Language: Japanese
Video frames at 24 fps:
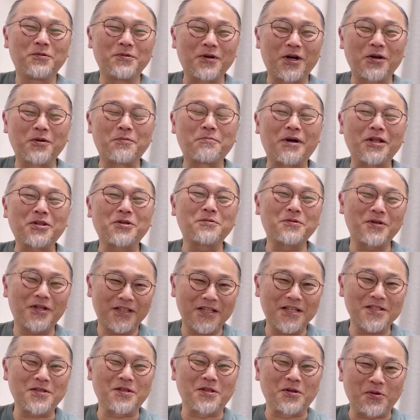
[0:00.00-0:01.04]
あのまともな
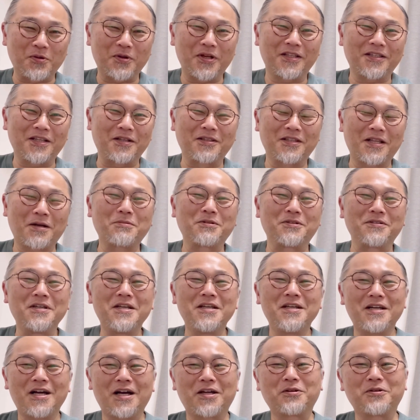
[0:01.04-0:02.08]
テストでこれやったら多分、
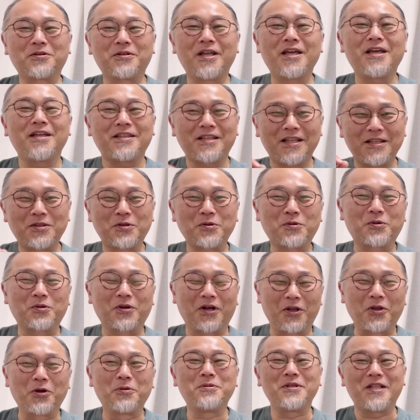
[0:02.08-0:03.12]
あの、0点どころか
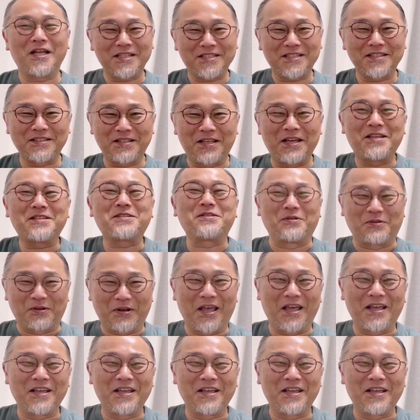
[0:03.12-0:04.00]
呼び出しですよね。